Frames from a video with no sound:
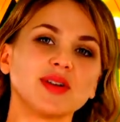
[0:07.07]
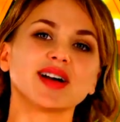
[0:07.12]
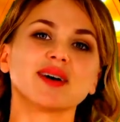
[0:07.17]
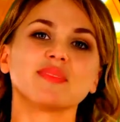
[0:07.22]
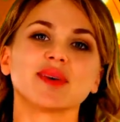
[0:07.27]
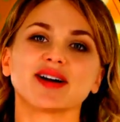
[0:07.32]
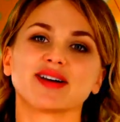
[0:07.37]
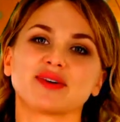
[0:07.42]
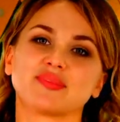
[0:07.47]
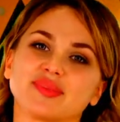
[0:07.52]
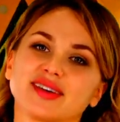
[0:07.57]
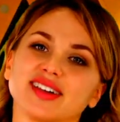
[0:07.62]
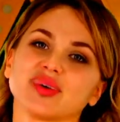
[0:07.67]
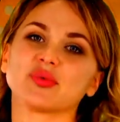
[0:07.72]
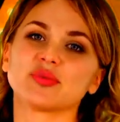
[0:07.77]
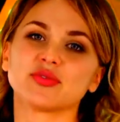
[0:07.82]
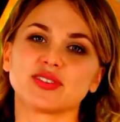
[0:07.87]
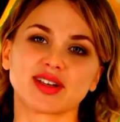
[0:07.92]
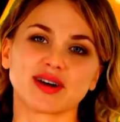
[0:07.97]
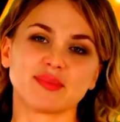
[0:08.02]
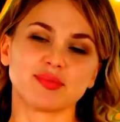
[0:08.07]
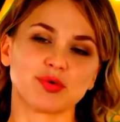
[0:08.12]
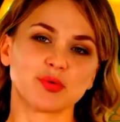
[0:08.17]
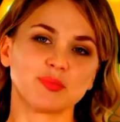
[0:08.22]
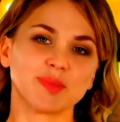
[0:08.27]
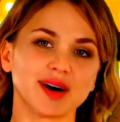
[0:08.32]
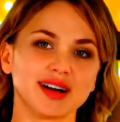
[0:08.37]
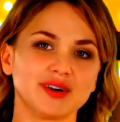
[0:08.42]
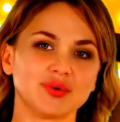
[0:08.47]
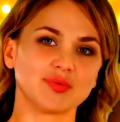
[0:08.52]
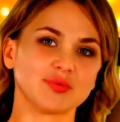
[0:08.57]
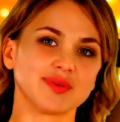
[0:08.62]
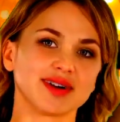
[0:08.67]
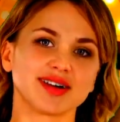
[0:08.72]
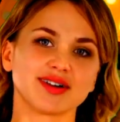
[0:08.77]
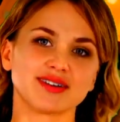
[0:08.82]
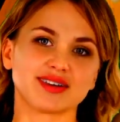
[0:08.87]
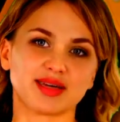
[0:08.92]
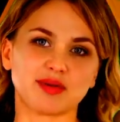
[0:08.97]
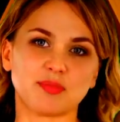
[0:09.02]
हमारी वीडियोस आपको मालूम
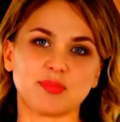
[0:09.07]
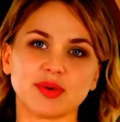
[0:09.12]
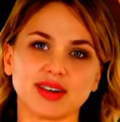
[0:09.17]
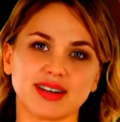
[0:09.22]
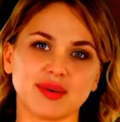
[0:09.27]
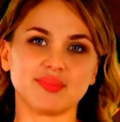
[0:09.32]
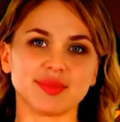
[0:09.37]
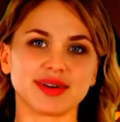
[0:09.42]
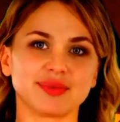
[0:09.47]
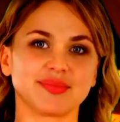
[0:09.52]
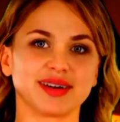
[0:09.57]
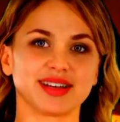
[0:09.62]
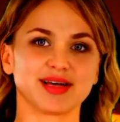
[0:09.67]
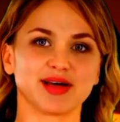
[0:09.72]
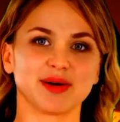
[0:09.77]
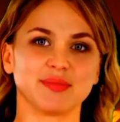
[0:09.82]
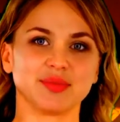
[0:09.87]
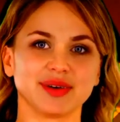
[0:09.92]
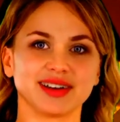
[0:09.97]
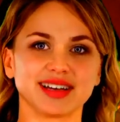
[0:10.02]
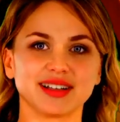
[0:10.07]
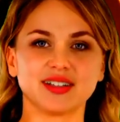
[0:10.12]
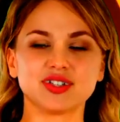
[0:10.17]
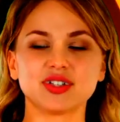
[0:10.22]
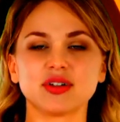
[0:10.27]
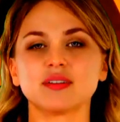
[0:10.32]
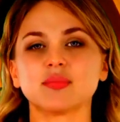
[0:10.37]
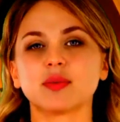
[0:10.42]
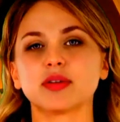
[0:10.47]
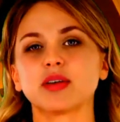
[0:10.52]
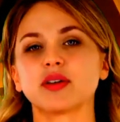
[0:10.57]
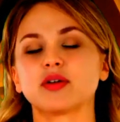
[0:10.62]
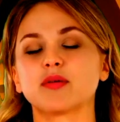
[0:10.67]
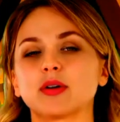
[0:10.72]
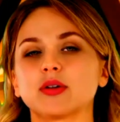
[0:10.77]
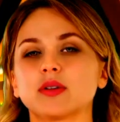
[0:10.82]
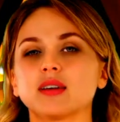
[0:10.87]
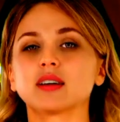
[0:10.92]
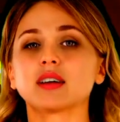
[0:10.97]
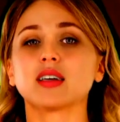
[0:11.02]
है कि मेरी बीवी कैमरे की शर्मीली
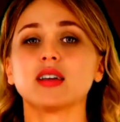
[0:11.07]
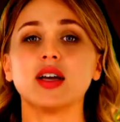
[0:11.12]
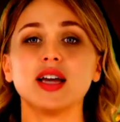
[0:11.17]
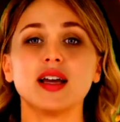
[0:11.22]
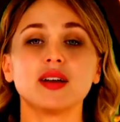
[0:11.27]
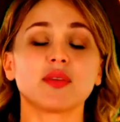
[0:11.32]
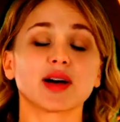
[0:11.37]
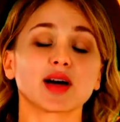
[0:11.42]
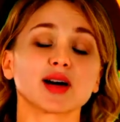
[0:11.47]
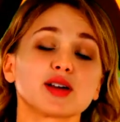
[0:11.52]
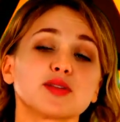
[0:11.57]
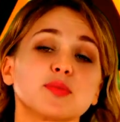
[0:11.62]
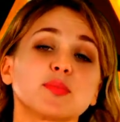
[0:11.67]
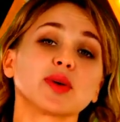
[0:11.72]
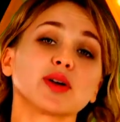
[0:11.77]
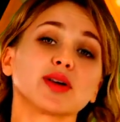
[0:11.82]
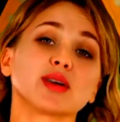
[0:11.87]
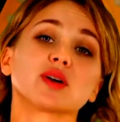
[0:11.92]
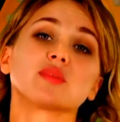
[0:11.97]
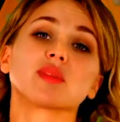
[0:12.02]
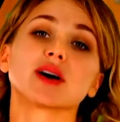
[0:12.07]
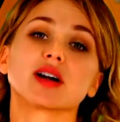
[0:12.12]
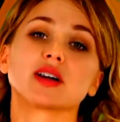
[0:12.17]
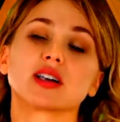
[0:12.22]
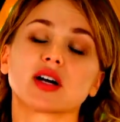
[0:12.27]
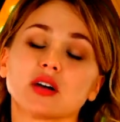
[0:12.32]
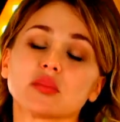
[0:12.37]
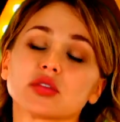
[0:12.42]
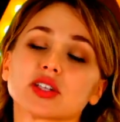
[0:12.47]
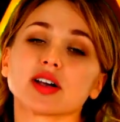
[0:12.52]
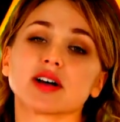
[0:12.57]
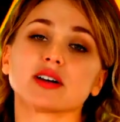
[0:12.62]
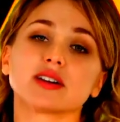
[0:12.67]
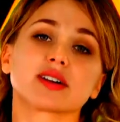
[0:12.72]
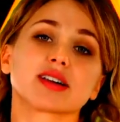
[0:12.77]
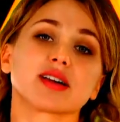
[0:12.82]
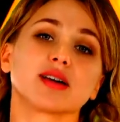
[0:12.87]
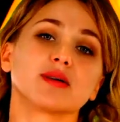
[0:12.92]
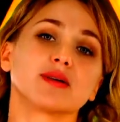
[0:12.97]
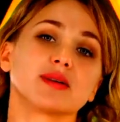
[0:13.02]
है लेकिन आज पहली बार अब जा
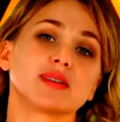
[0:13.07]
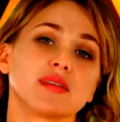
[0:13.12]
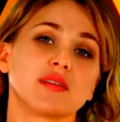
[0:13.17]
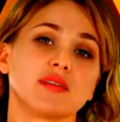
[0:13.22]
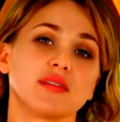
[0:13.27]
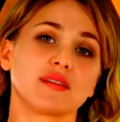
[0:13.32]
रहे हैं